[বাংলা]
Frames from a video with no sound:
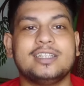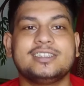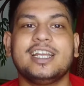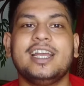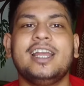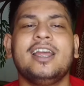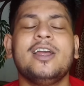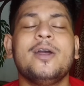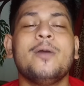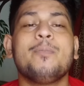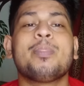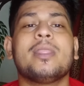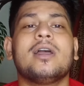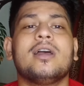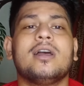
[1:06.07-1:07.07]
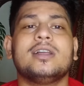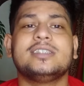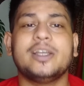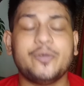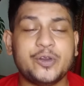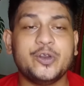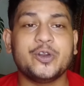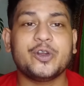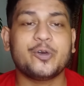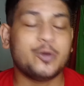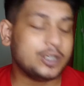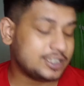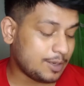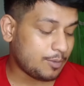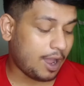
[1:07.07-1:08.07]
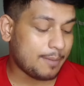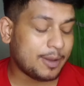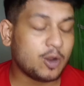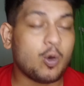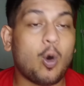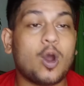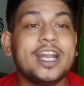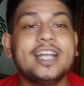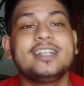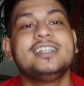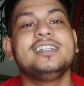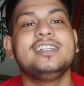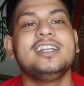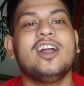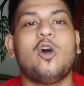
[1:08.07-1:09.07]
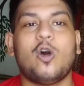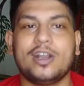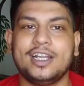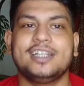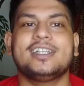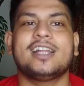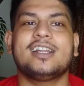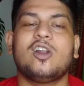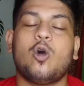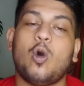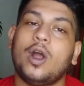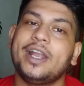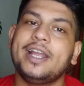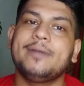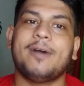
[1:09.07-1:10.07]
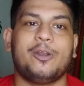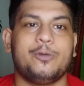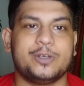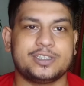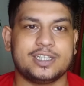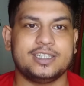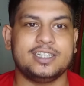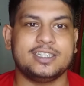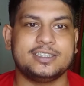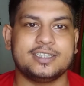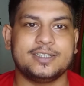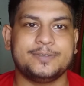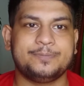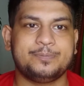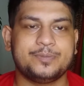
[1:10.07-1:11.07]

আজকে যে ভিডিওটা করেছিলাম আমার অনেক দিদিরা অনেক দাদারা অনেক ভালোবাসা দিয়েছে